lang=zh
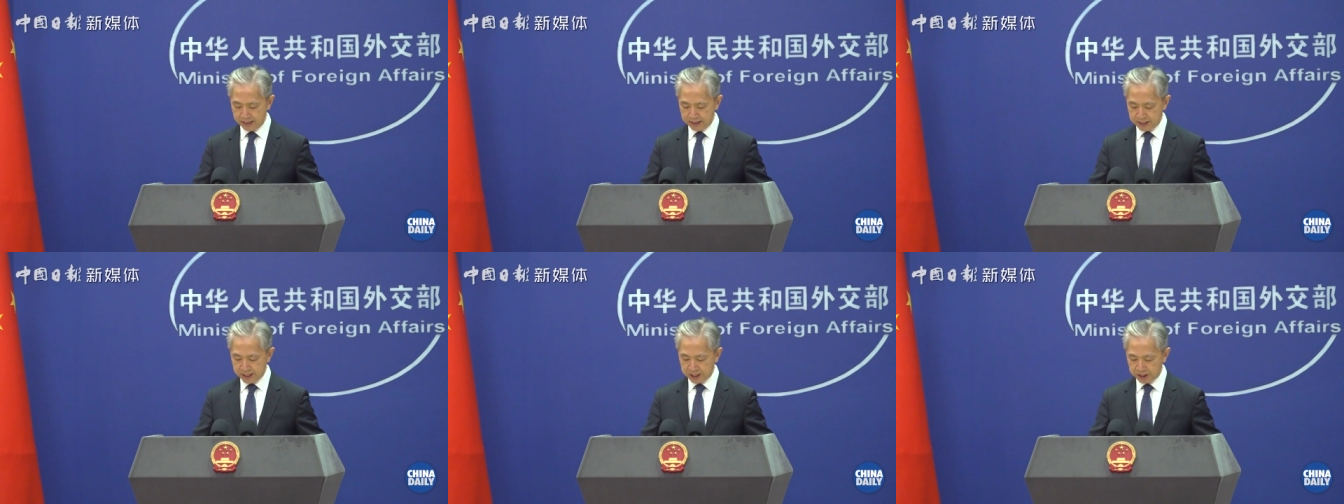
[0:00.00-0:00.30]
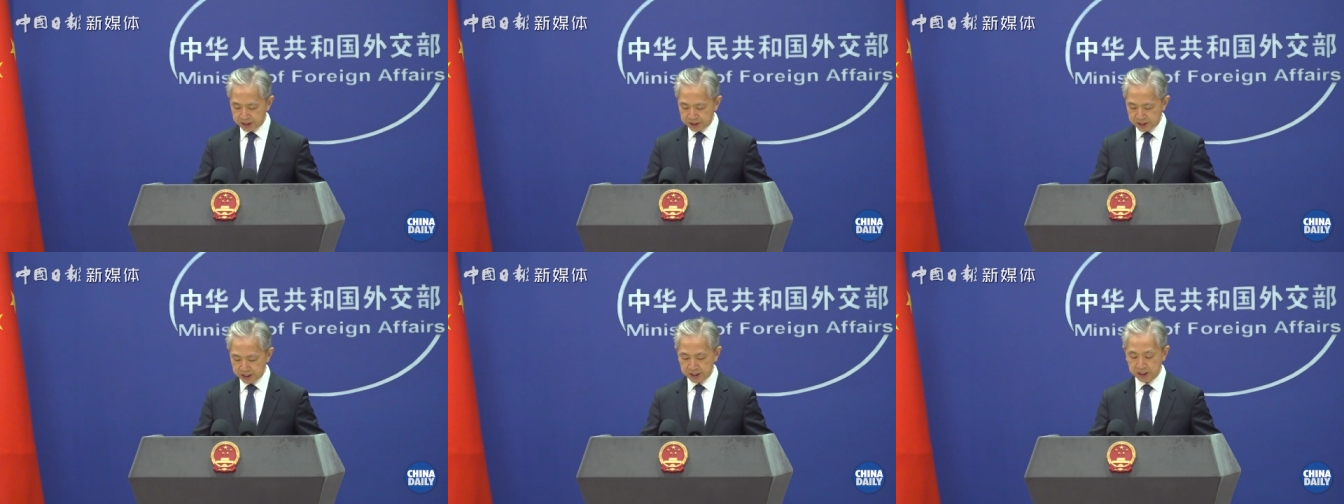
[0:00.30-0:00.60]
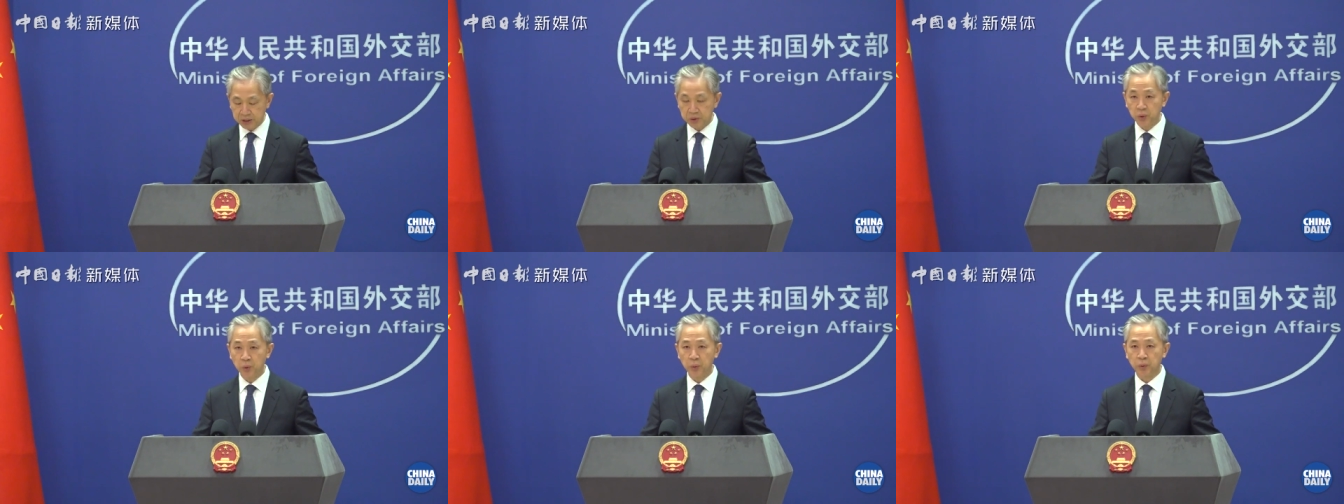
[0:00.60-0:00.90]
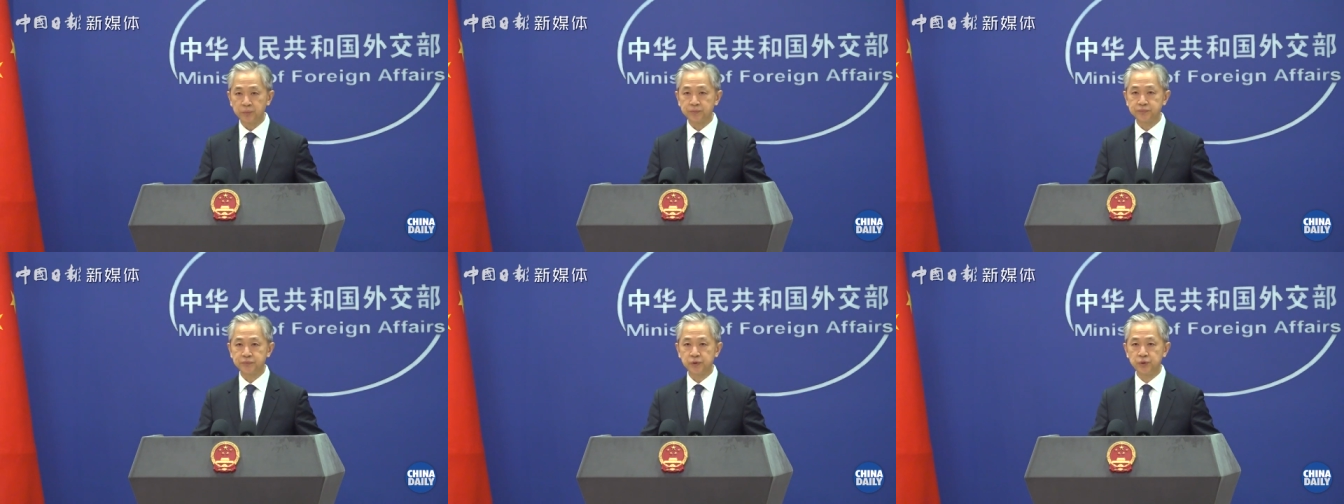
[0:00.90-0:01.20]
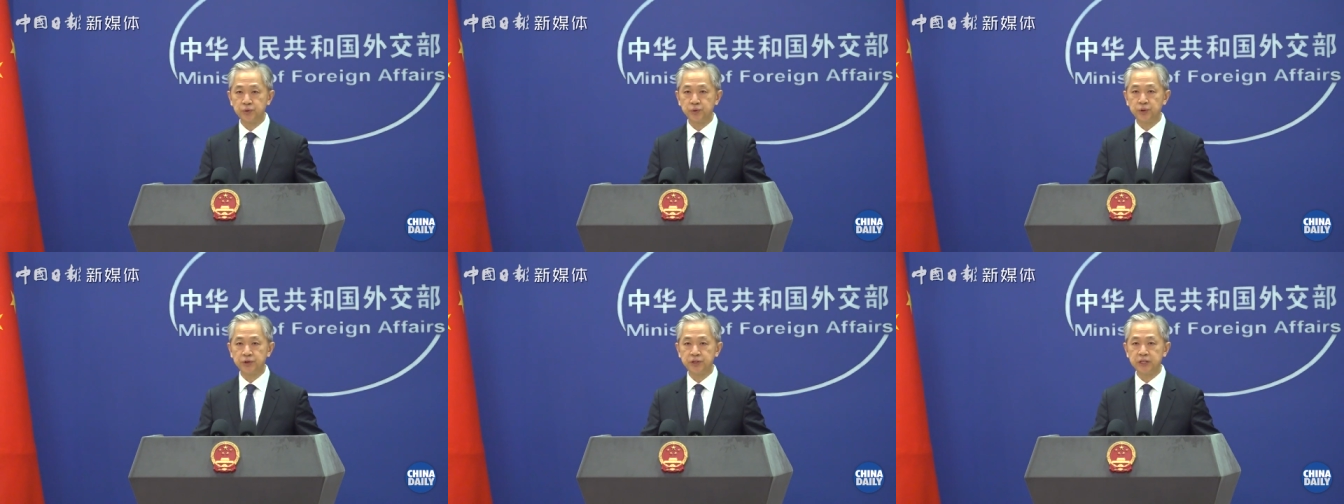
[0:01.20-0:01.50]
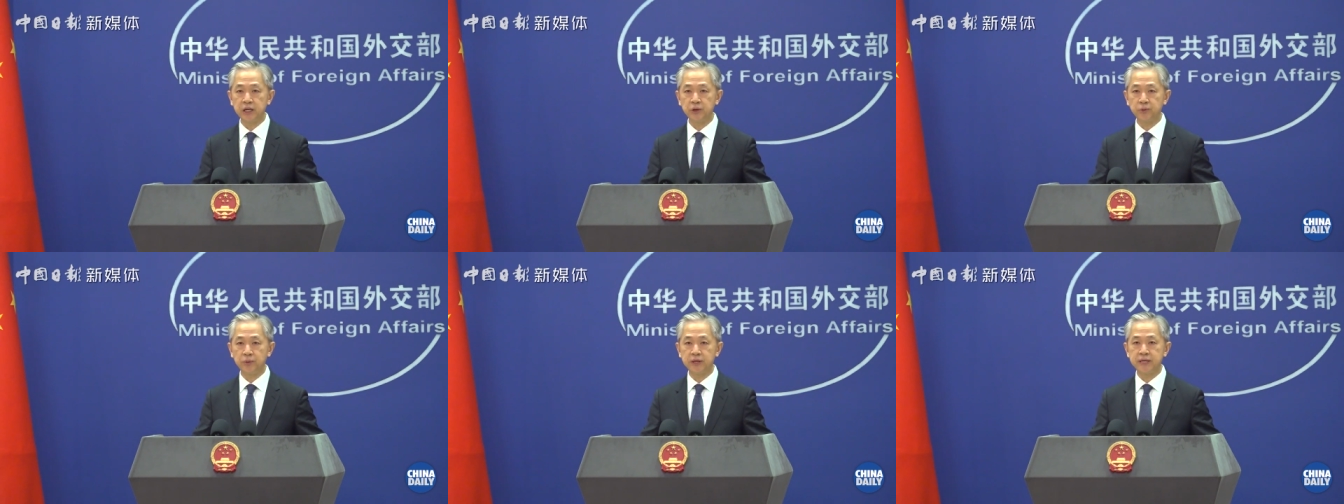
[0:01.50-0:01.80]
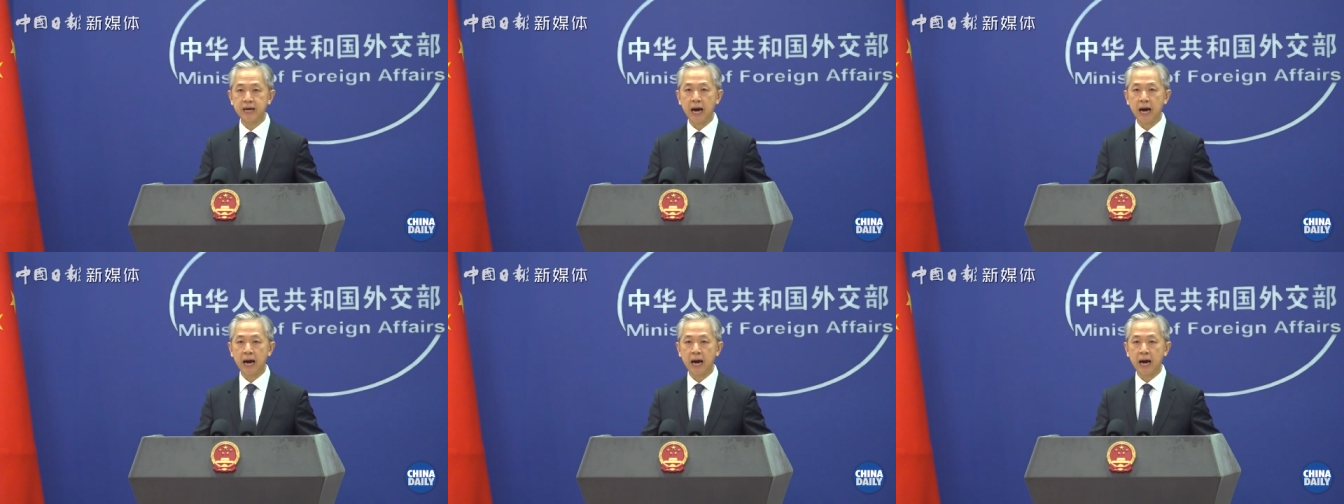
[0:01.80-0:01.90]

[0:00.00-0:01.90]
以实际行动取信于